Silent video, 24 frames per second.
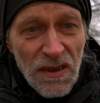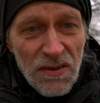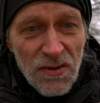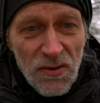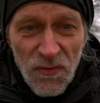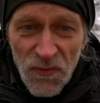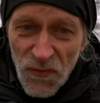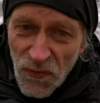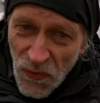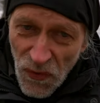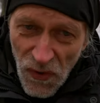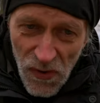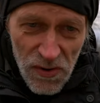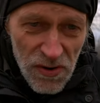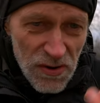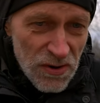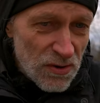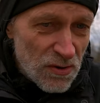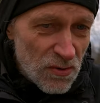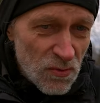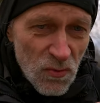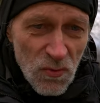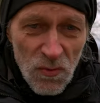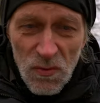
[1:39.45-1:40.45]
Also
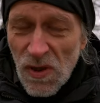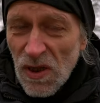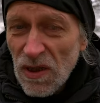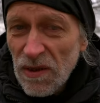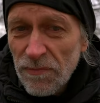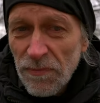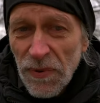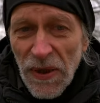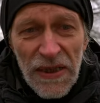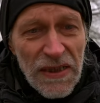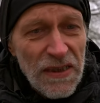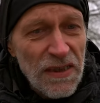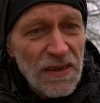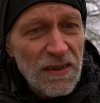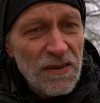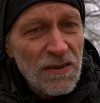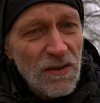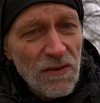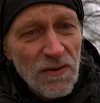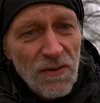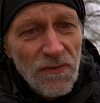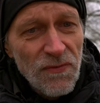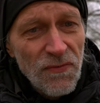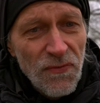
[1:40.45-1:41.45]
völlig unabhängig
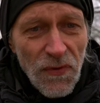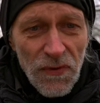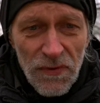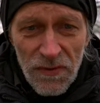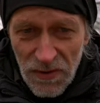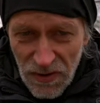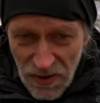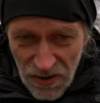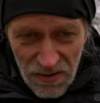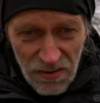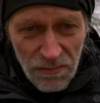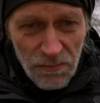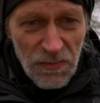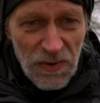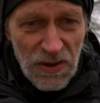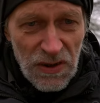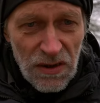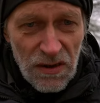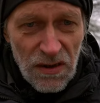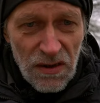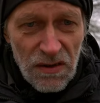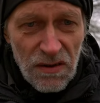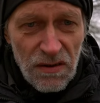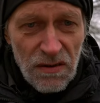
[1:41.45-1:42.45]
von diesem hier.